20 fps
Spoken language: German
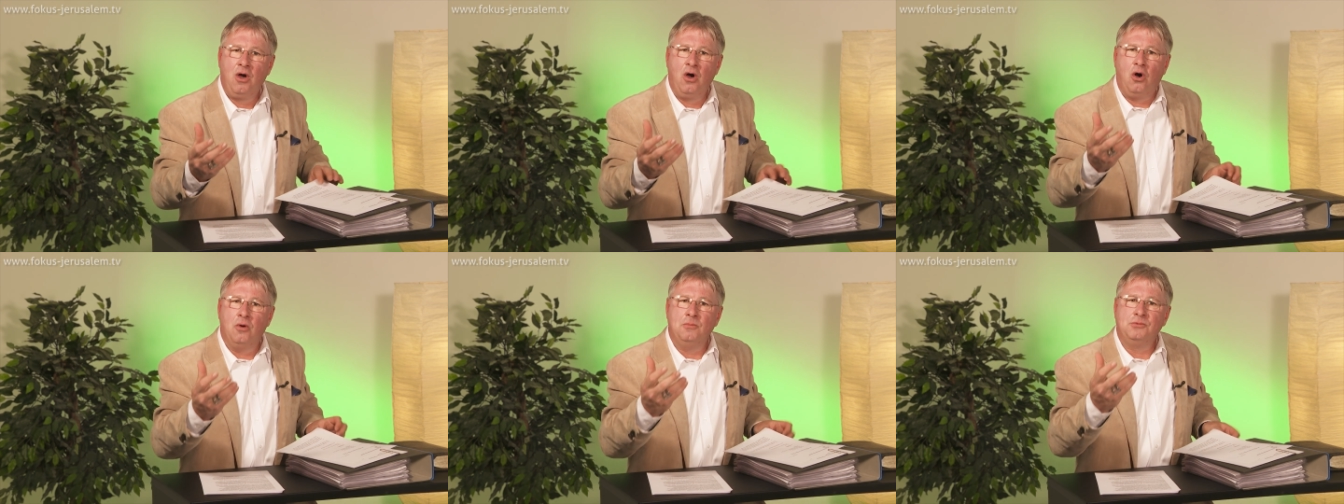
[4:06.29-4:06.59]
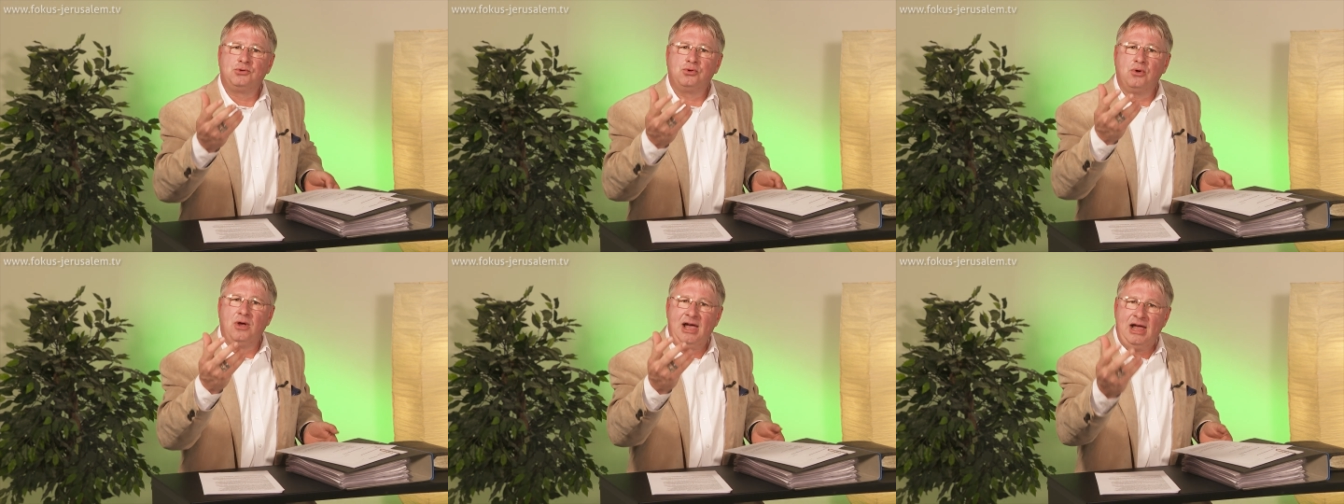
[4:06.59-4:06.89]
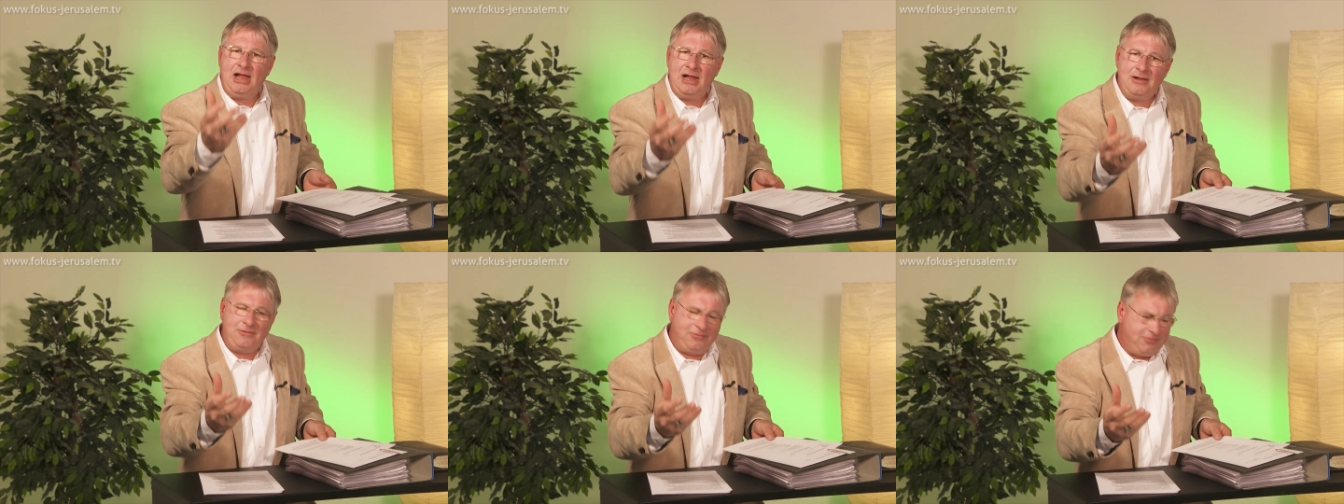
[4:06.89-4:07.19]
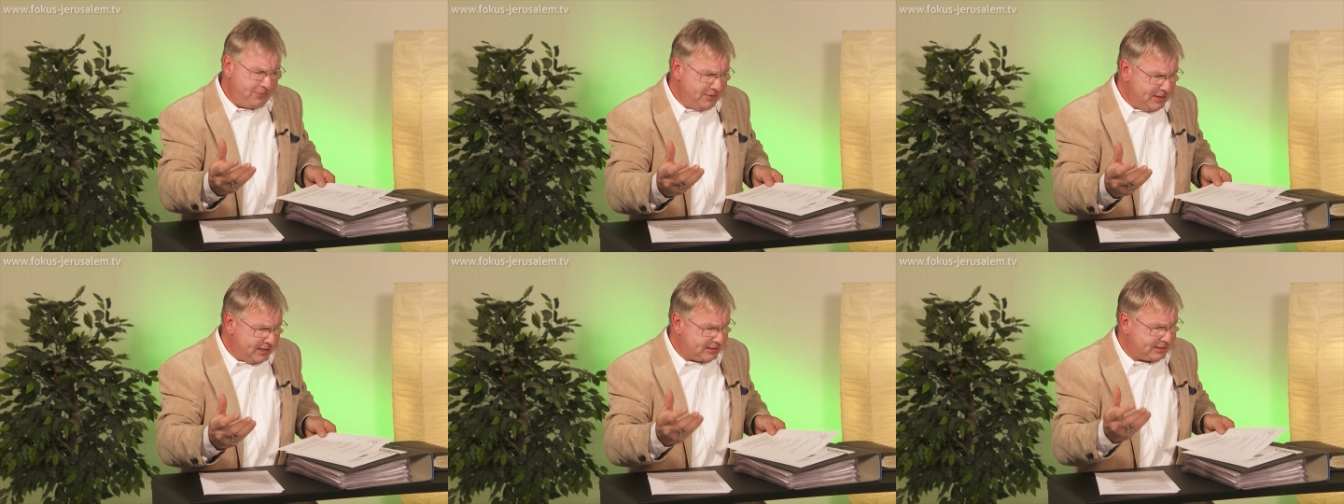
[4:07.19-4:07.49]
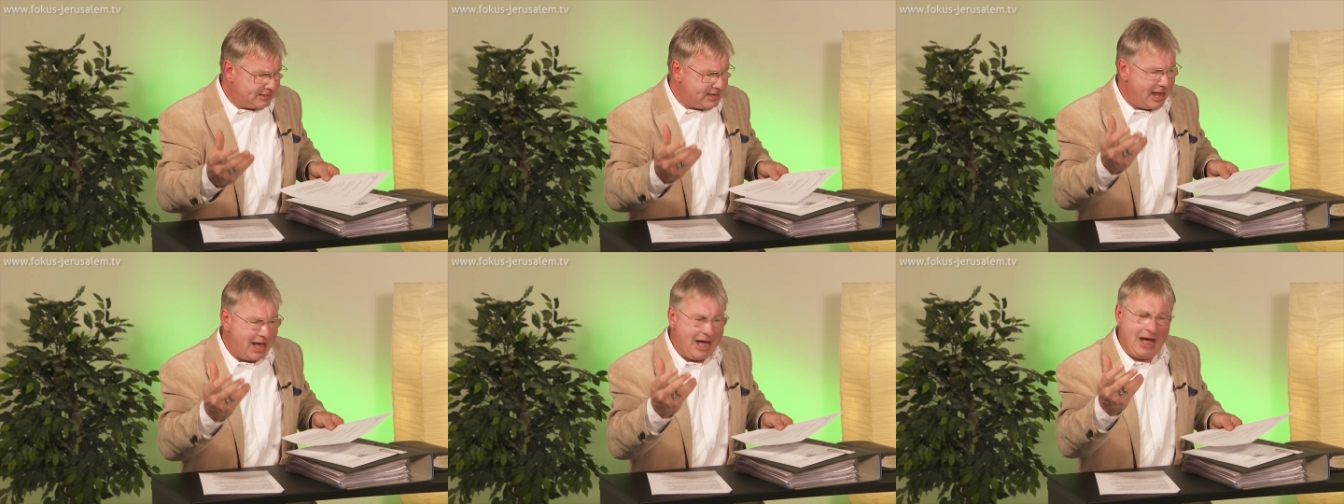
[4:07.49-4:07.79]
Um zu helfen,
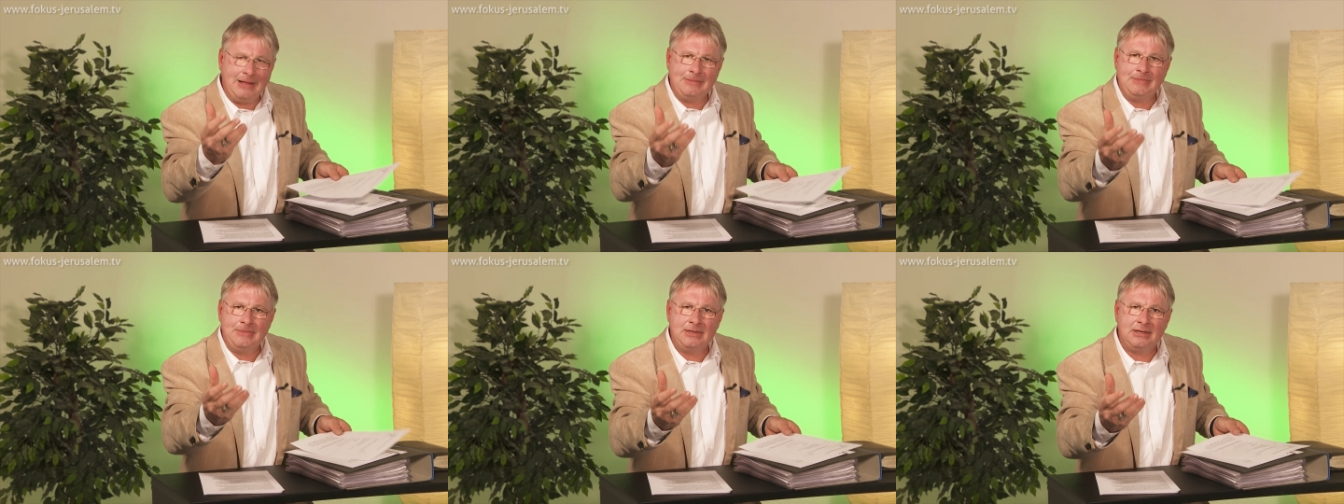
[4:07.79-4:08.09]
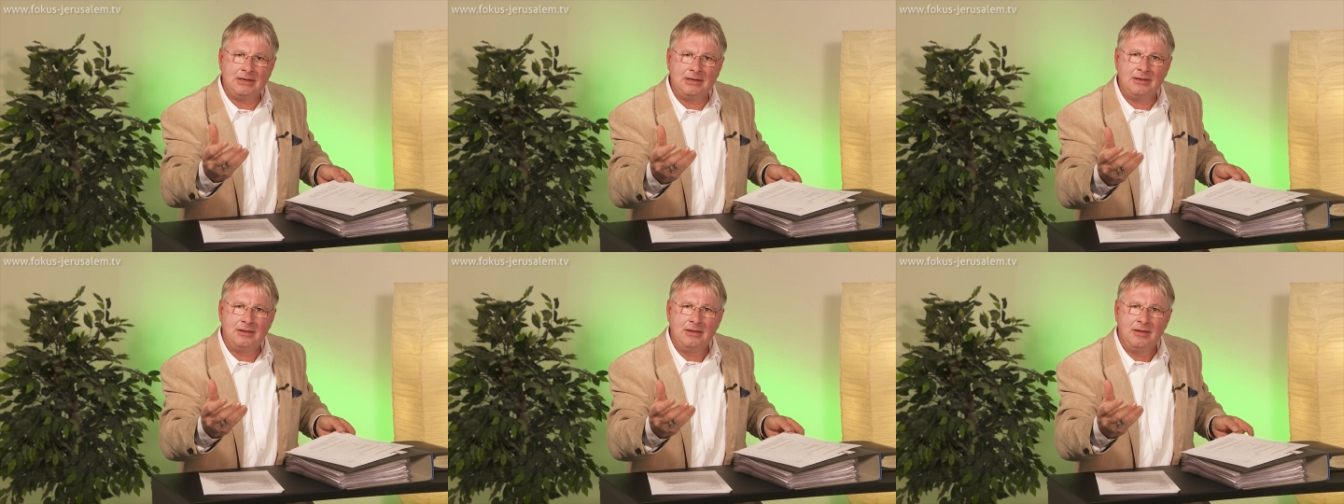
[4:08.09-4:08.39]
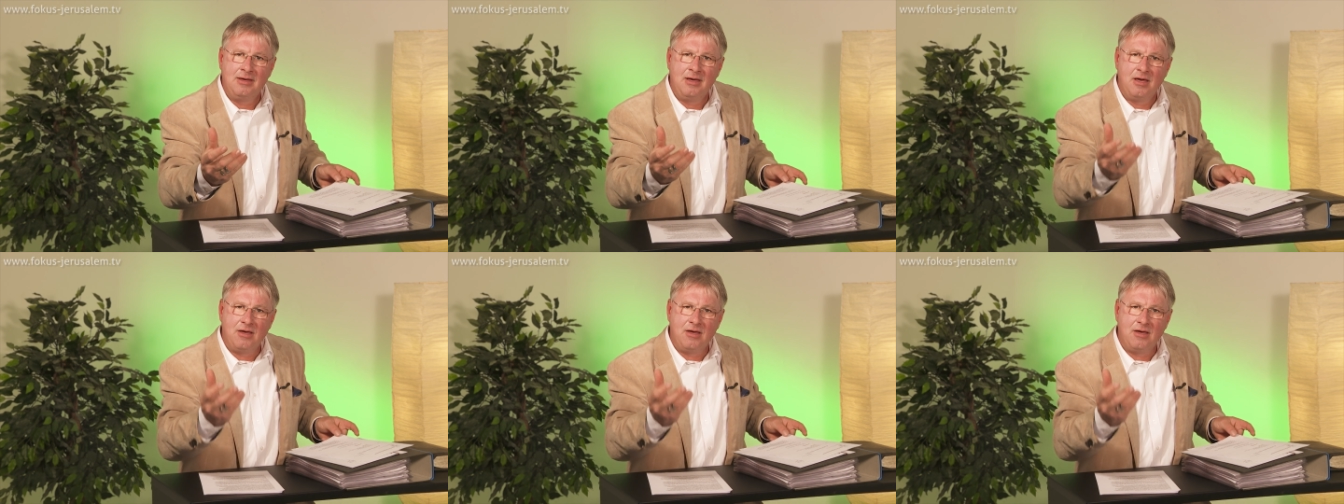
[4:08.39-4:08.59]
dass der andere